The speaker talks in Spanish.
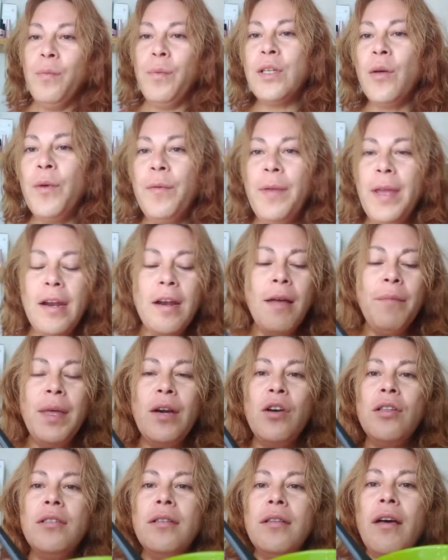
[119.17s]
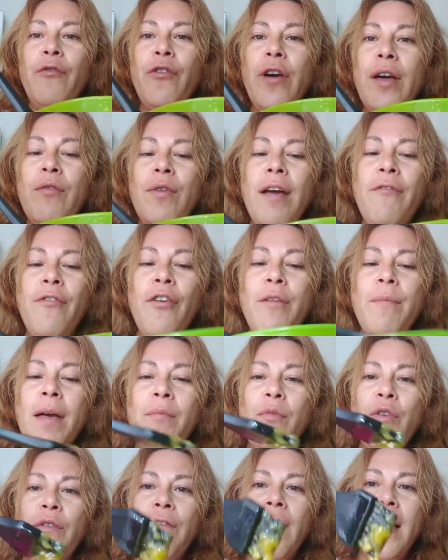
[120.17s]
Pues como vieron amigos, fue una
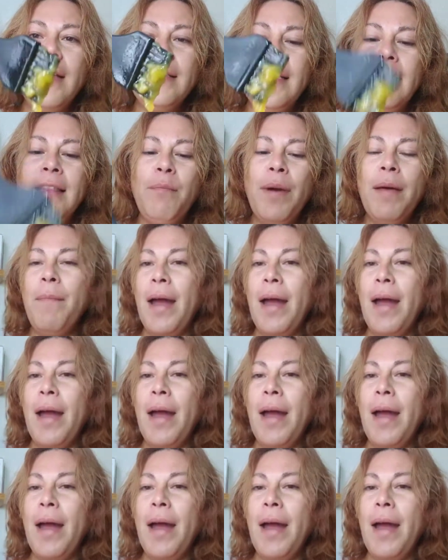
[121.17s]
forma muy fácil de